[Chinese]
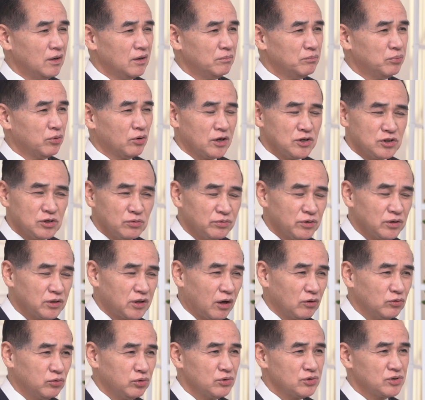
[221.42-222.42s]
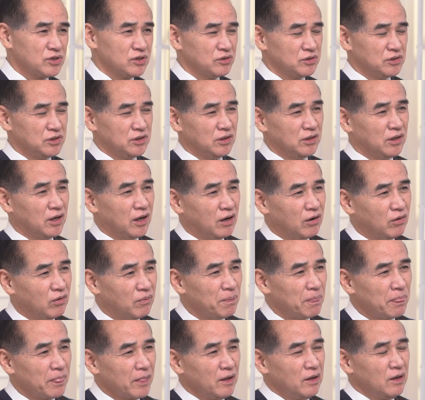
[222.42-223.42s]
不管是不是逃脱死刑了哈，
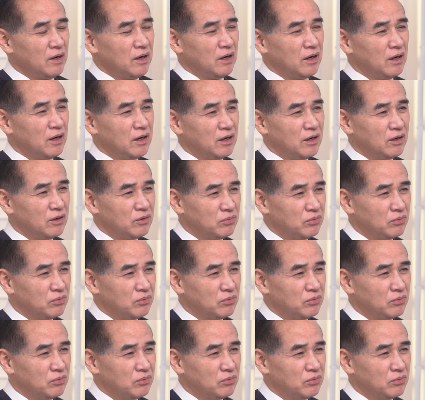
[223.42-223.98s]
诶，